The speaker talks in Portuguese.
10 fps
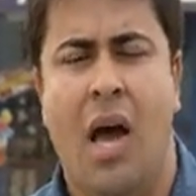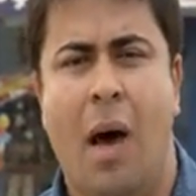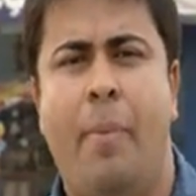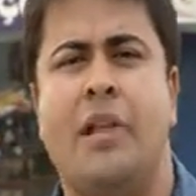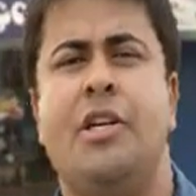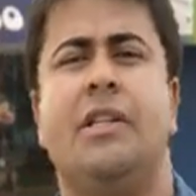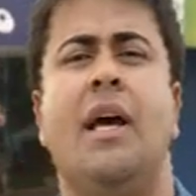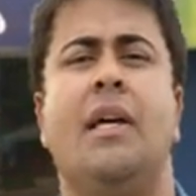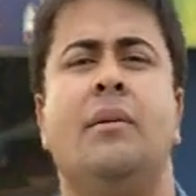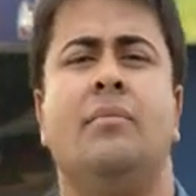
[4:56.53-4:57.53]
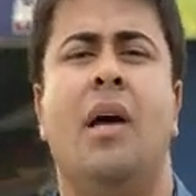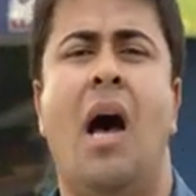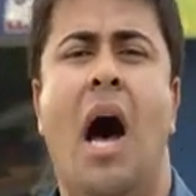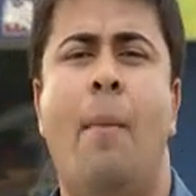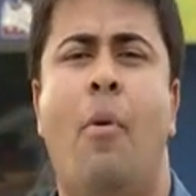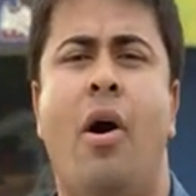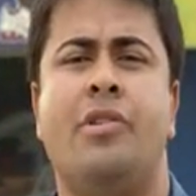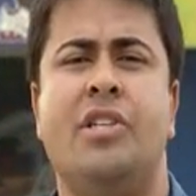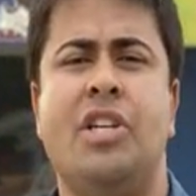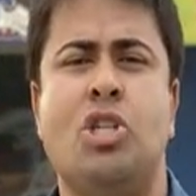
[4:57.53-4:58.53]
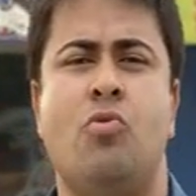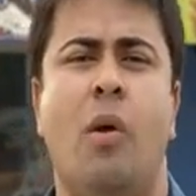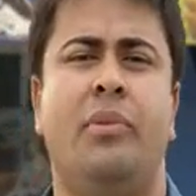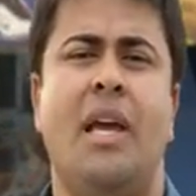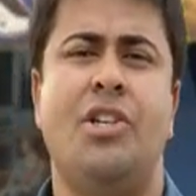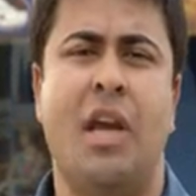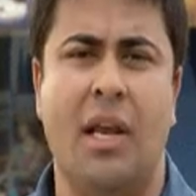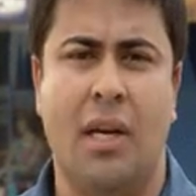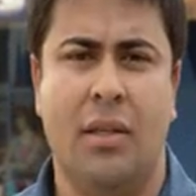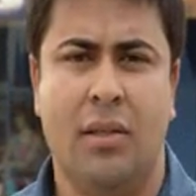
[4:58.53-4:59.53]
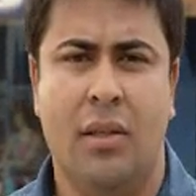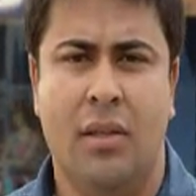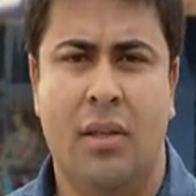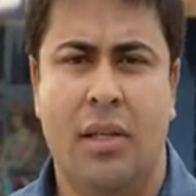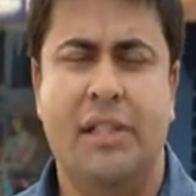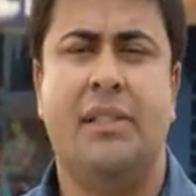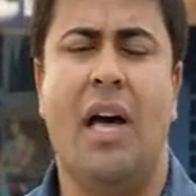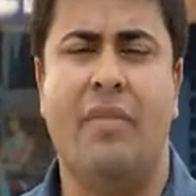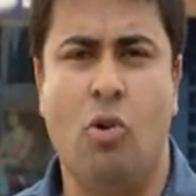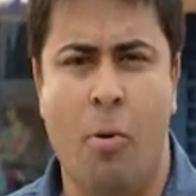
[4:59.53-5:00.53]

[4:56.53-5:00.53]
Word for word: A partir daí, a morte de João Teixeira estava